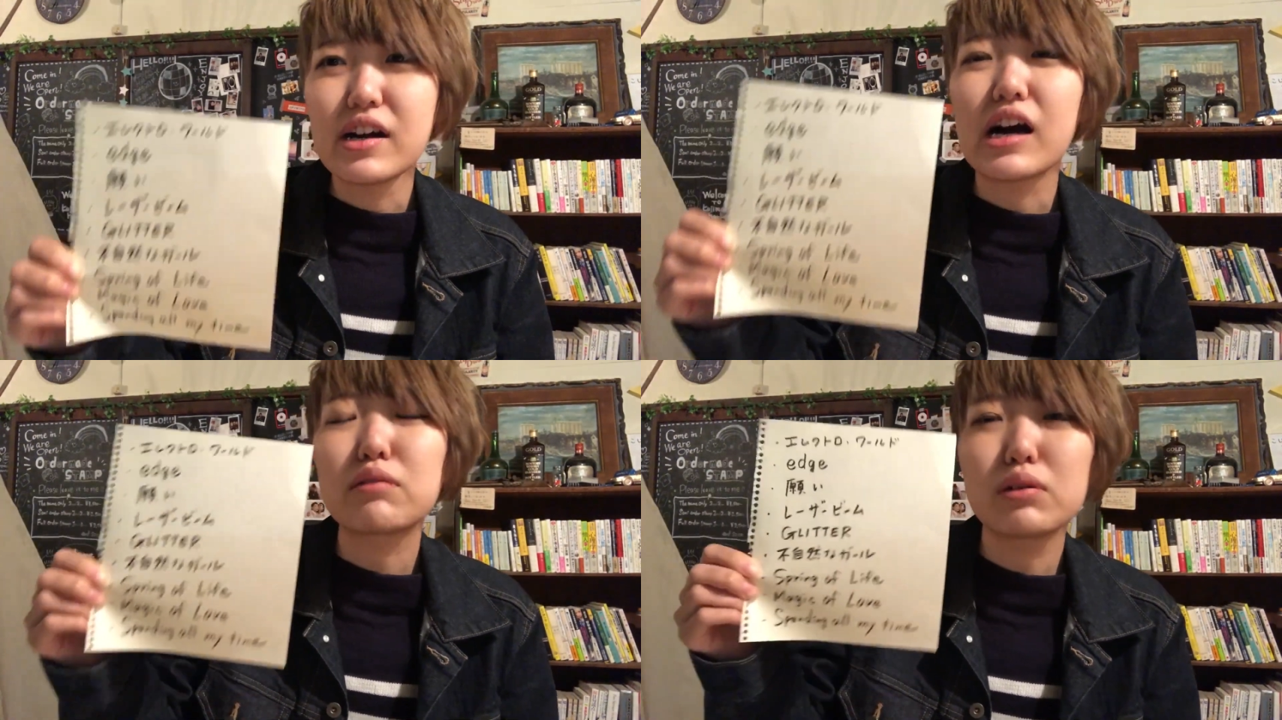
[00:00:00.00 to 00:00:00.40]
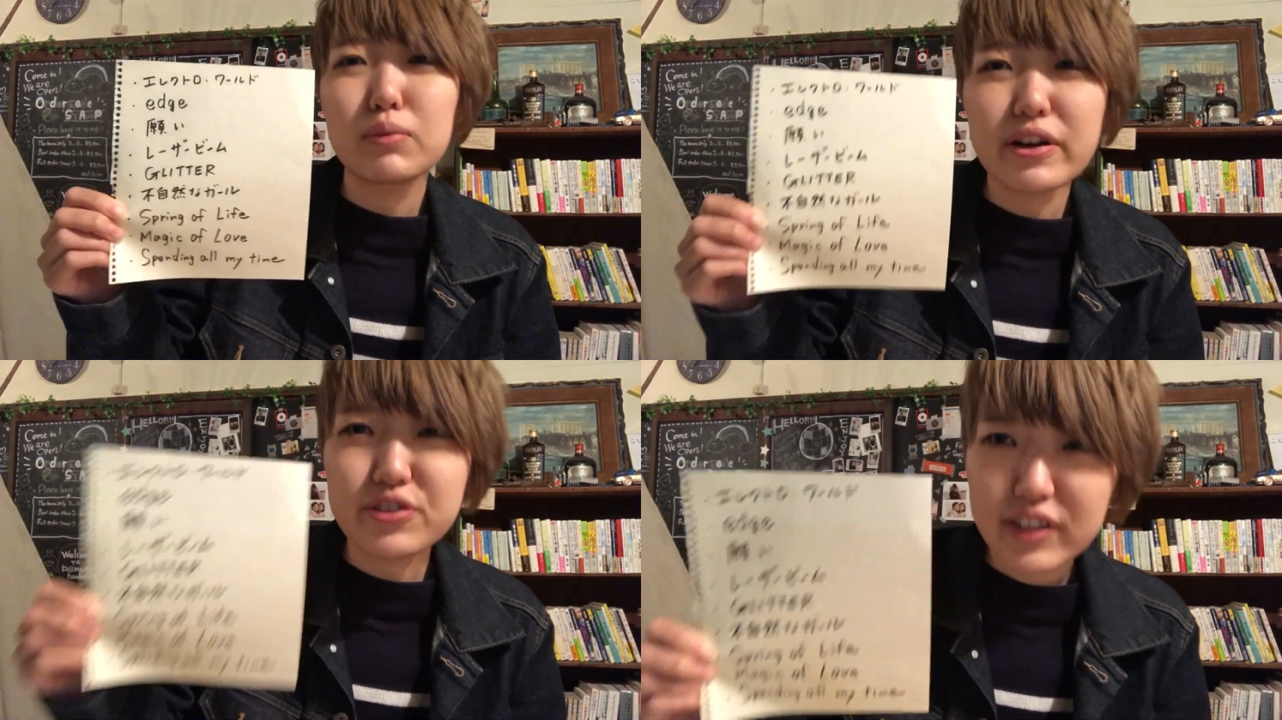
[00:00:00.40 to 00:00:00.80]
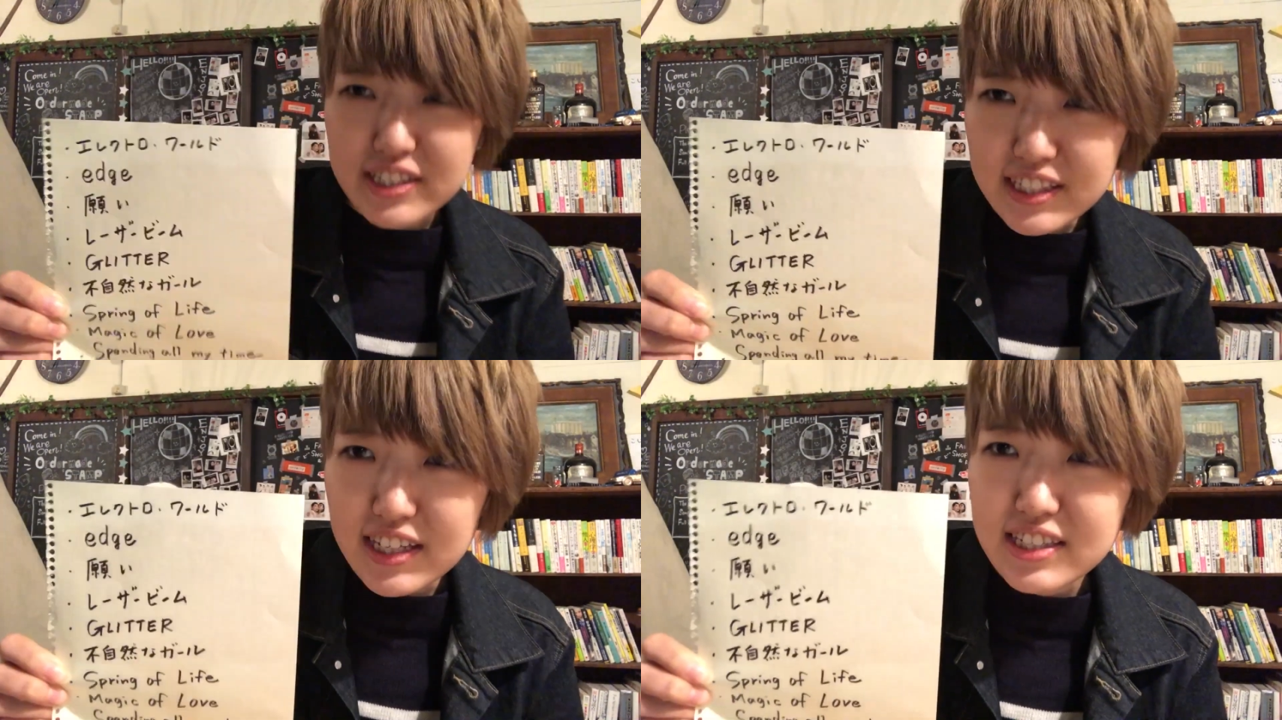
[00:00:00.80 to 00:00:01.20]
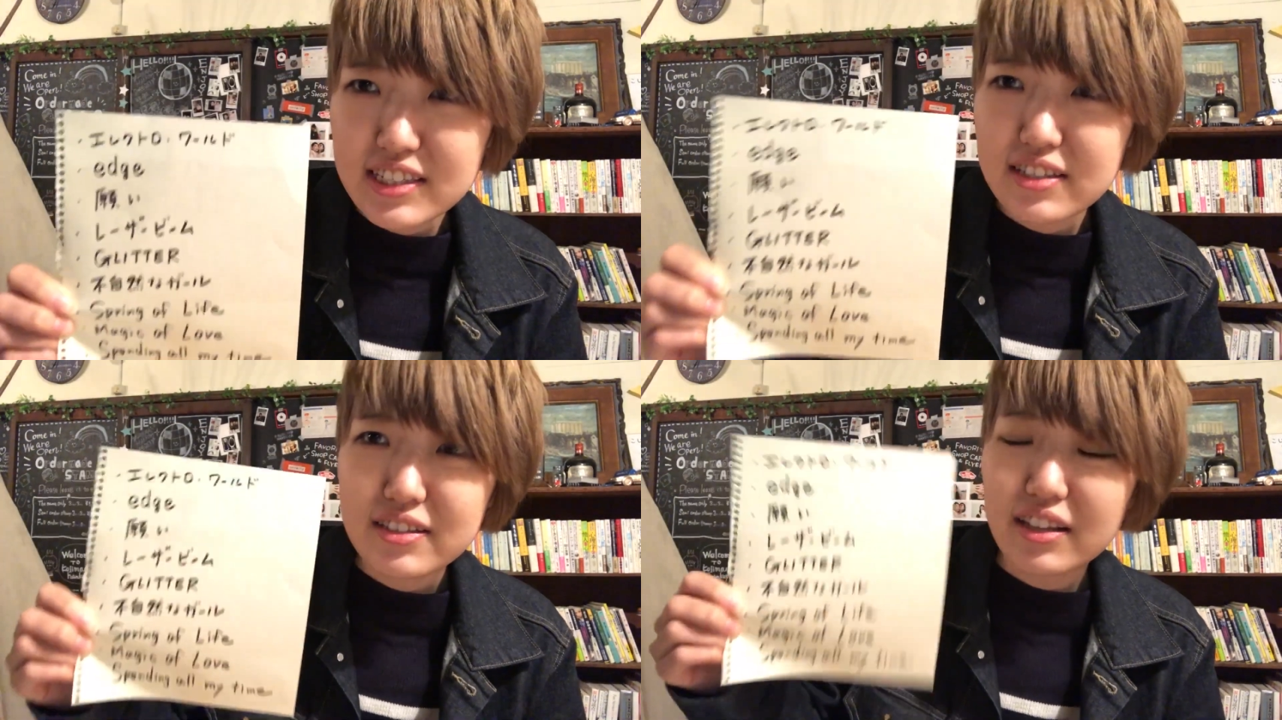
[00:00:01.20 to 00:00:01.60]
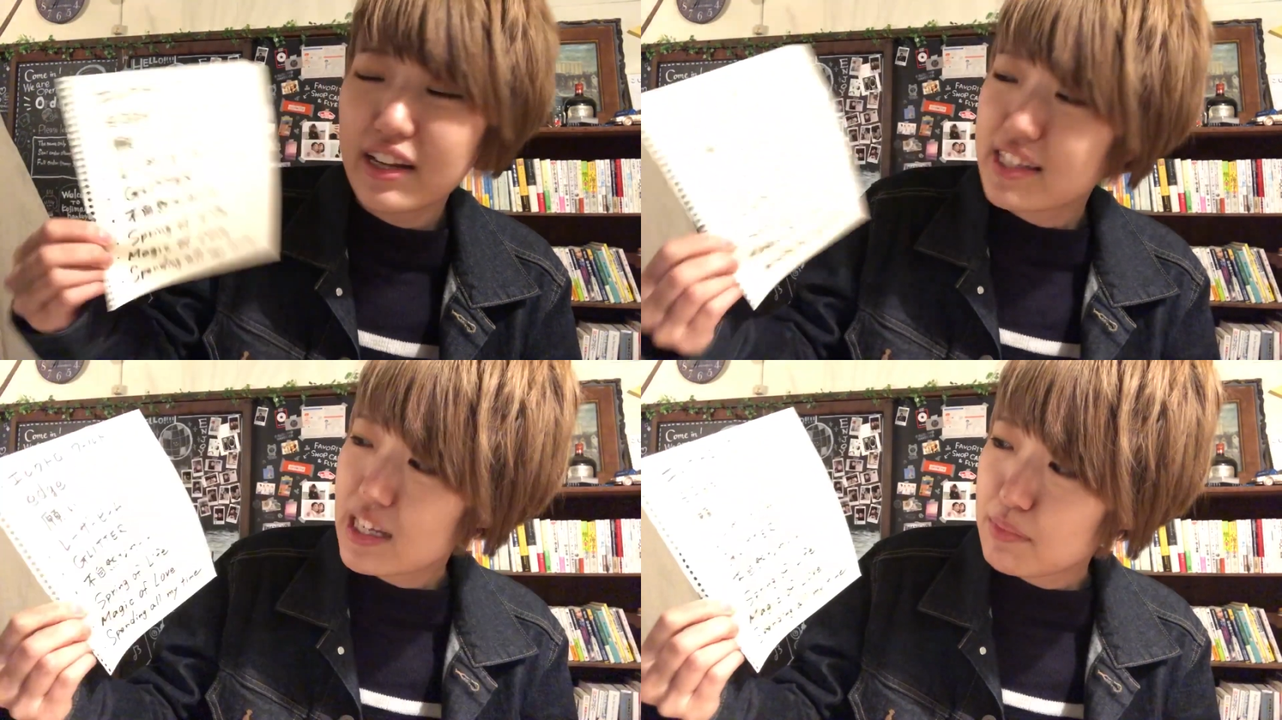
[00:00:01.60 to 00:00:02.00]
アルバムバージョンが好きですで
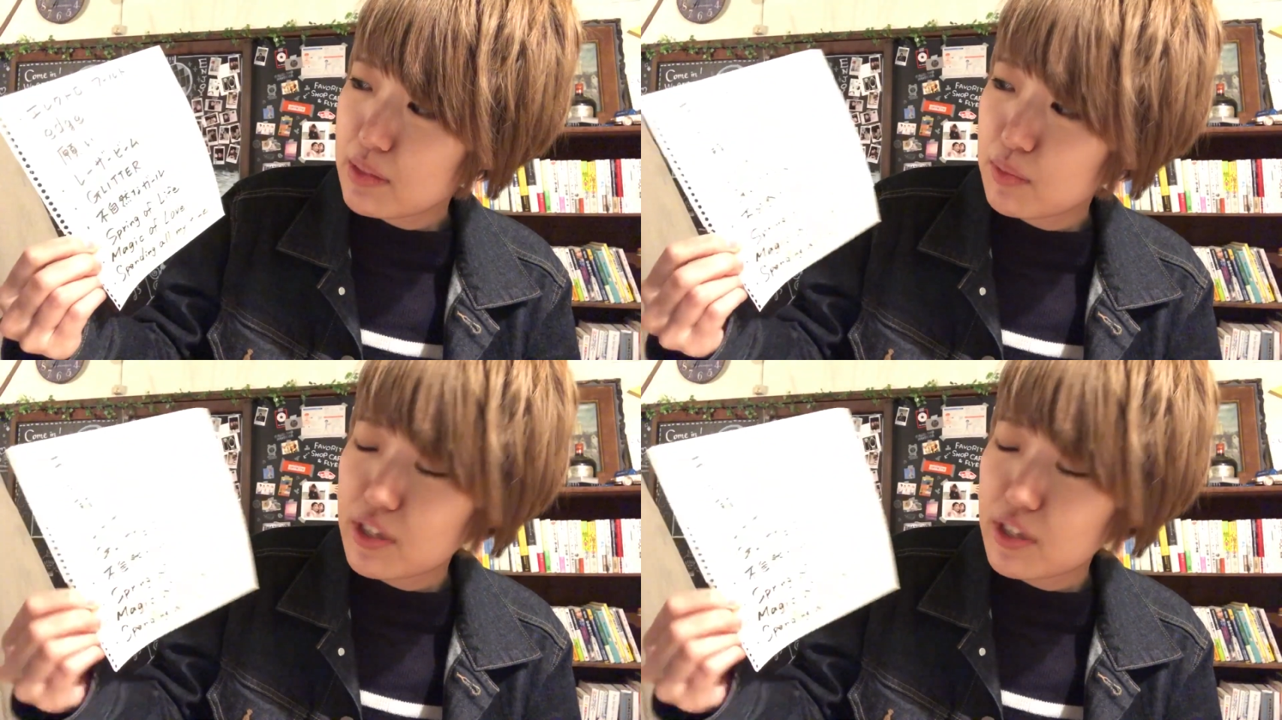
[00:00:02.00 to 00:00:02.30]
レーザービー